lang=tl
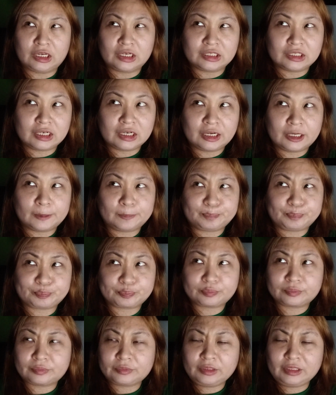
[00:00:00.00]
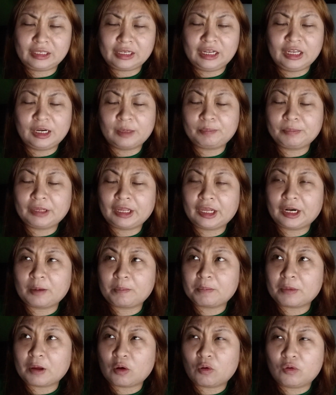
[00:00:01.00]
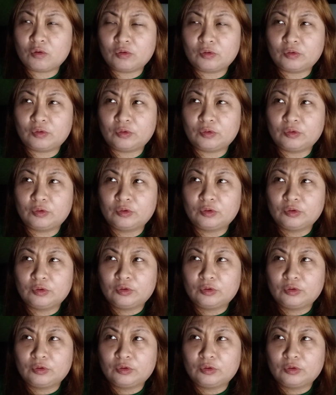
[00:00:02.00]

Kasi nga, hirap na hirap akong